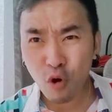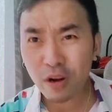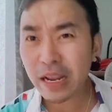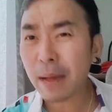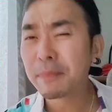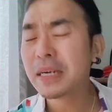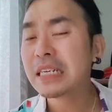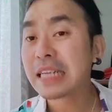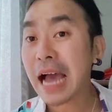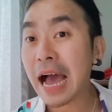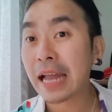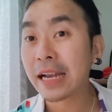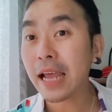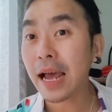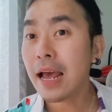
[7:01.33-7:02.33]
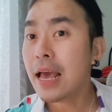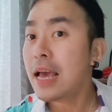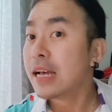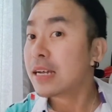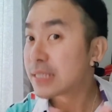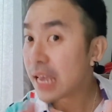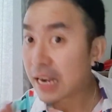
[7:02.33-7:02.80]
กเนี้ยพื้นฐานเนี่ย
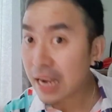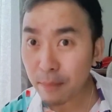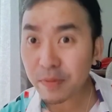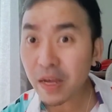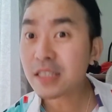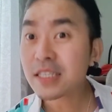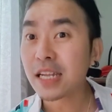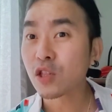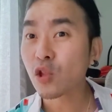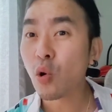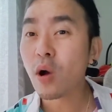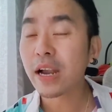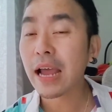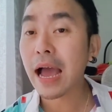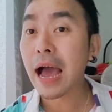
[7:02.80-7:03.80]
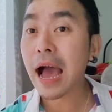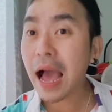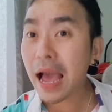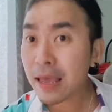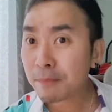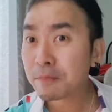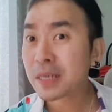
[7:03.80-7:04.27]
เซรั่มทั้ง7ตัวเนี่ย
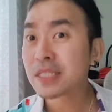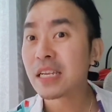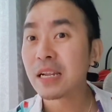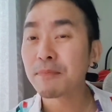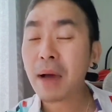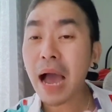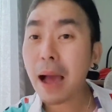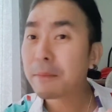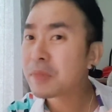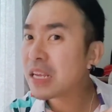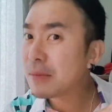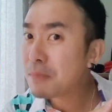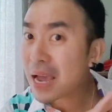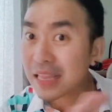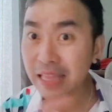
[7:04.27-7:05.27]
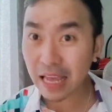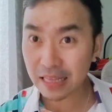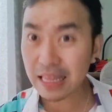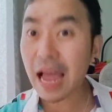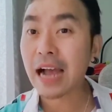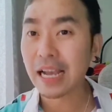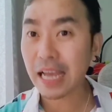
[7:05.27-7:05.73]
ให้ประสิทธิภาพที่ไม่แตก
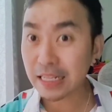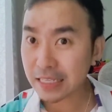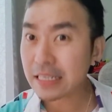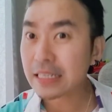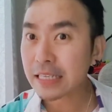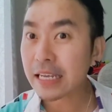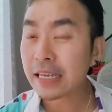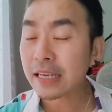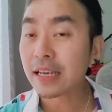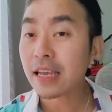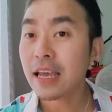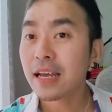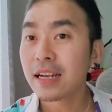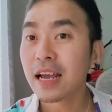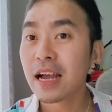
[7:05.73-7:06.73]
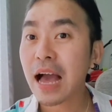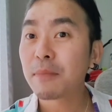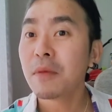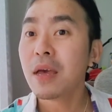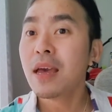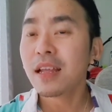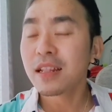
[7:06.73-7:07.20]
ต่างกันจริงๆนะครับ
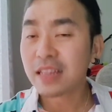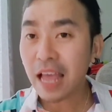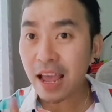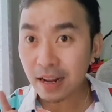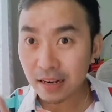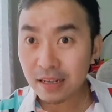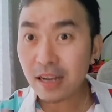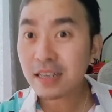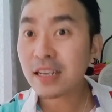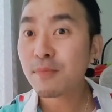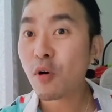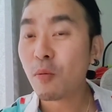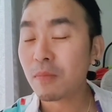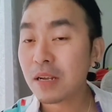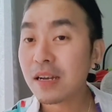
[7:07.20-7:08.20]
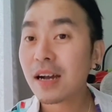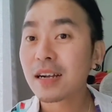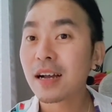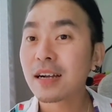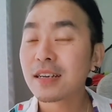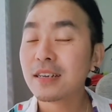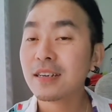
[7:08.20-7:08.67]
แต่เรื่องที่ผมเลือก
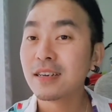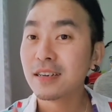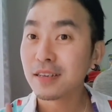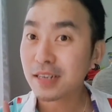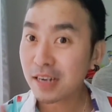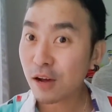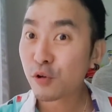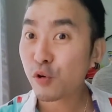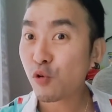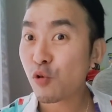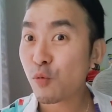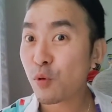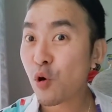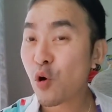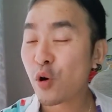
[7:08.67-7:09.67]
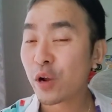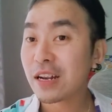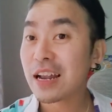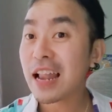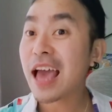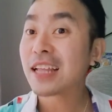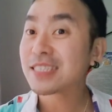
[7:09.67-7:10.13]
ก็คือเรื่องรูขุมขน
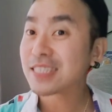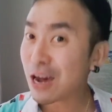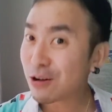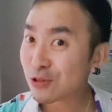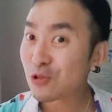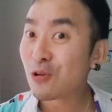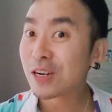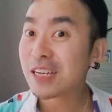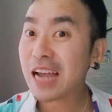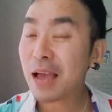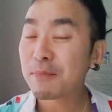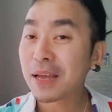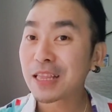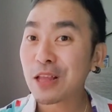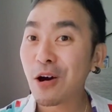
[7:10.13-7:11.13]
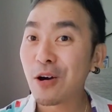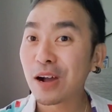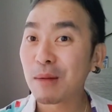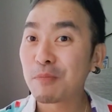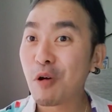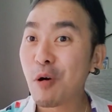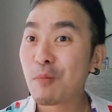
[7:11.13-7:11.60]
และเจ้าตัวที่ได้ไปต่อ
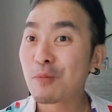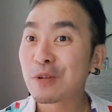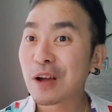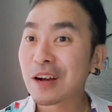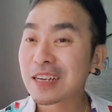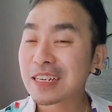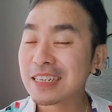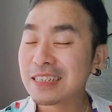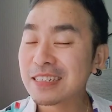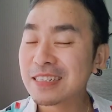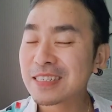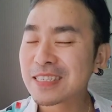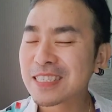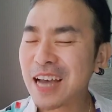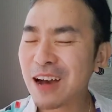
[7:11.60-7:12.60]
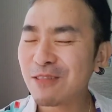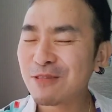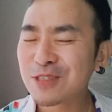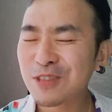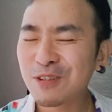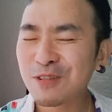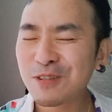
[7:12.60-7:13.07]
กับผมก็คือเจ้า
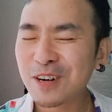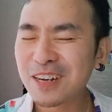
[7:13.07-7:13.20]
ตัว